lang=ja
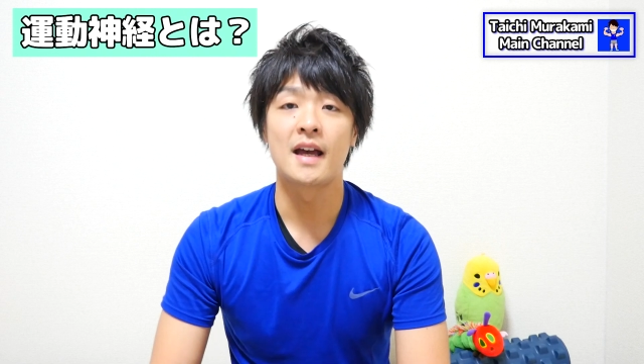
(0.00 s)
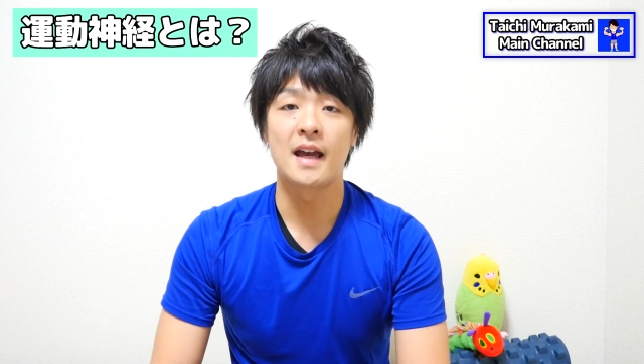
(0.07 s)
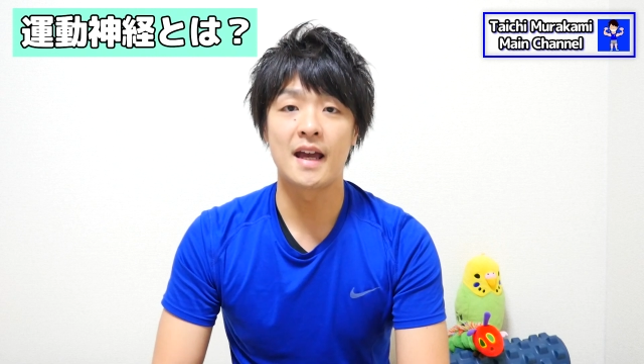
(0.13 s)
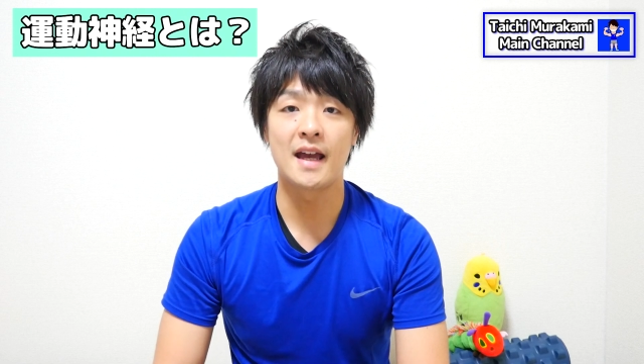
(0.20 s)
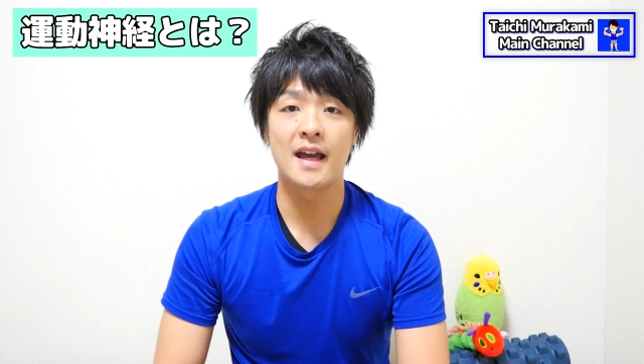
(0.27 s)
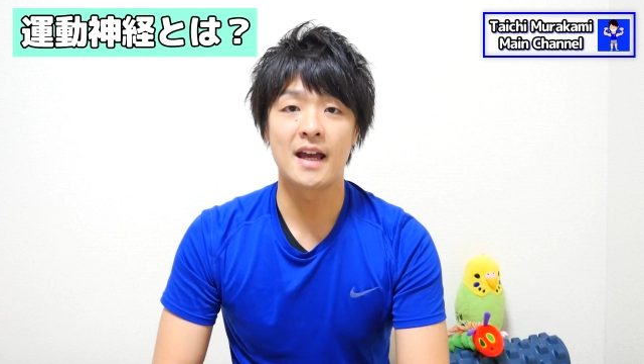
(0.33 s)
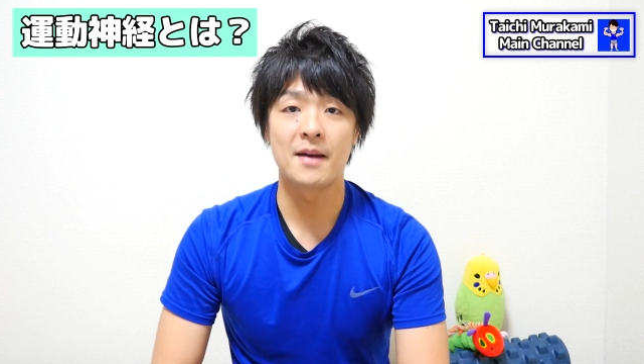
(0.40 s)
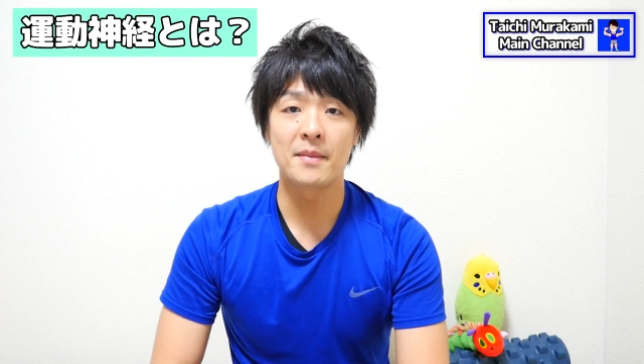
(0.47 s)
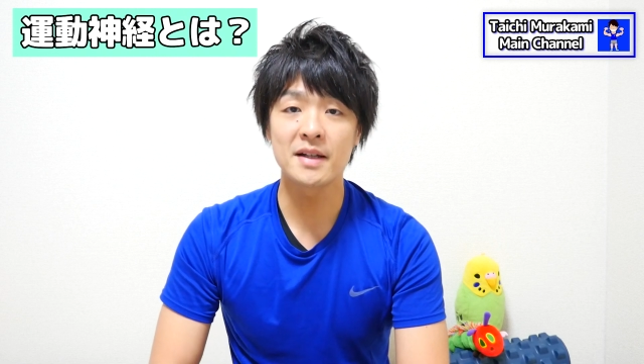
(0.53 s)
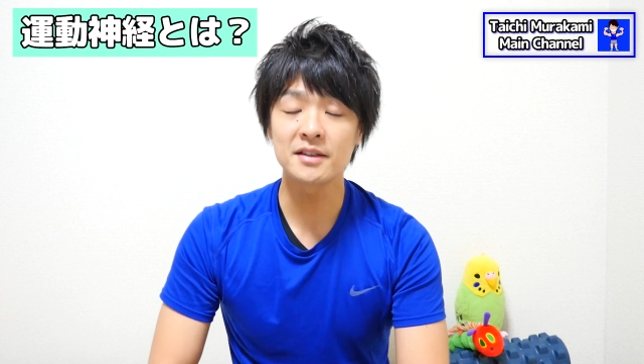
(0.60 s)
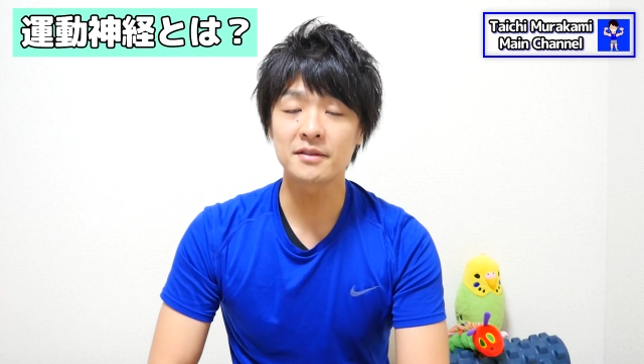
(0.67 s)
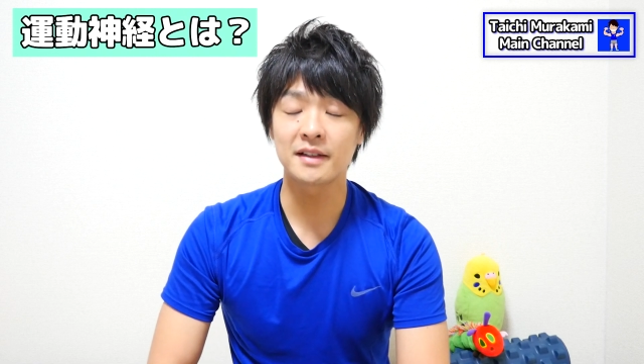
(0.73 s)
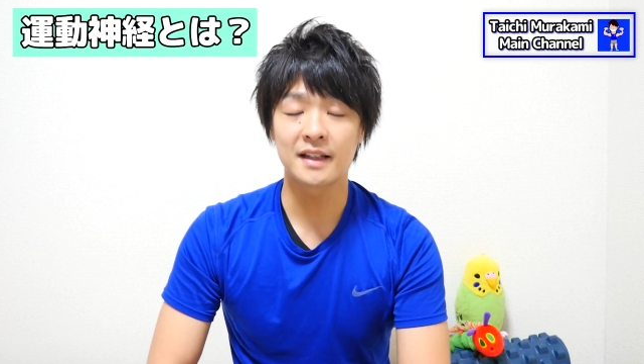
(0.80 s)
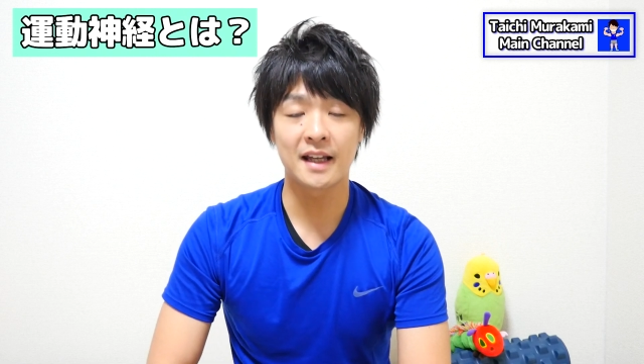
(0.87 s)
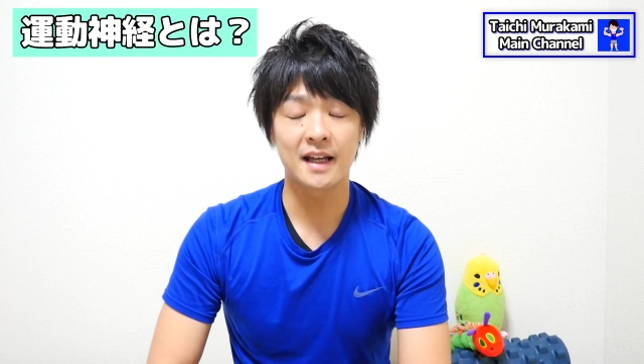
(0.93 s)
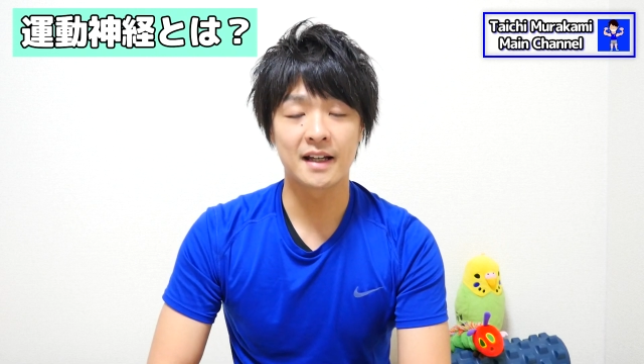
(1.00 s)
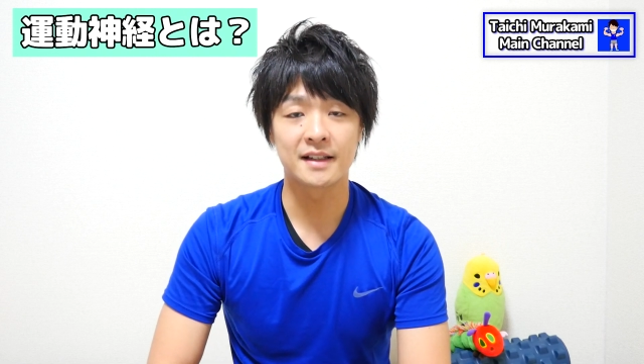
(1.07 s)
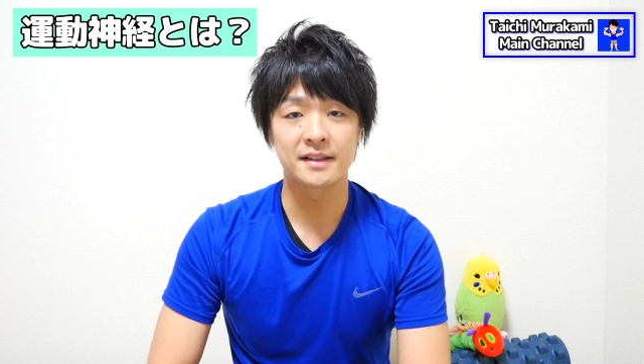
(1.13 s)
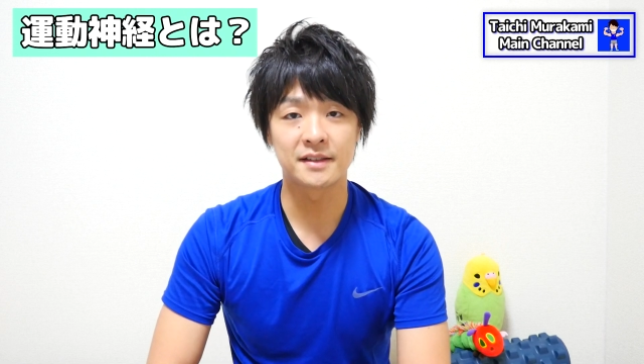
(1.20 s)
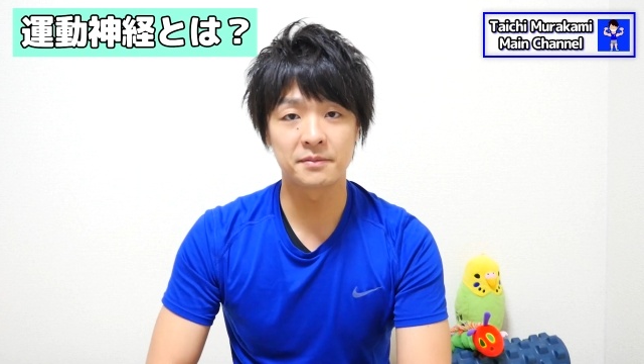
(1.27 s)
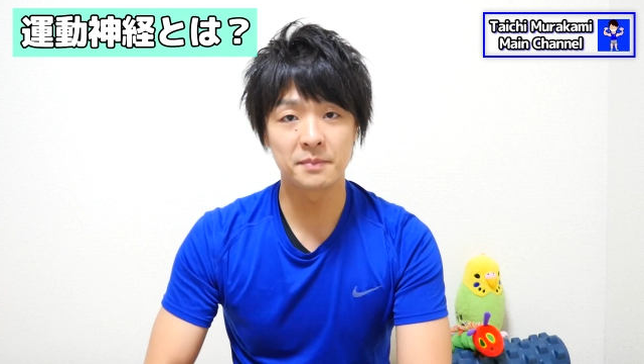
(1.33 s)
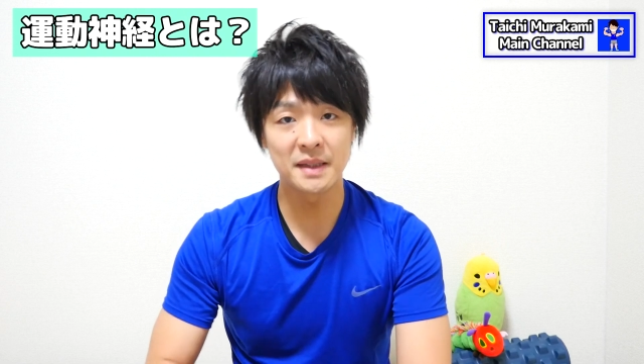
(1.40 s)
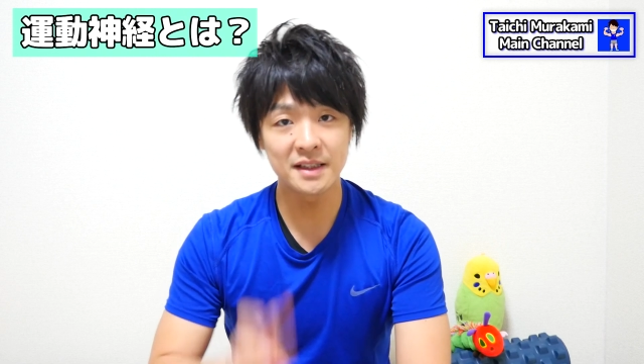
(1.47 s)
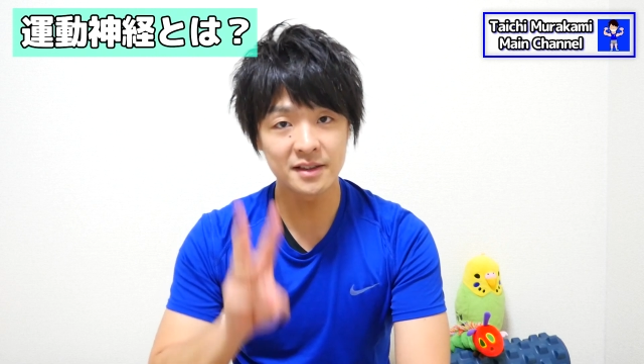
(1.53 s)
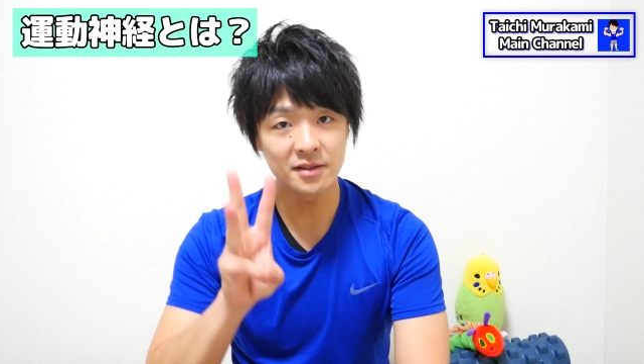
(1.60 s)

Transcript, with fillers: えー、まずはね3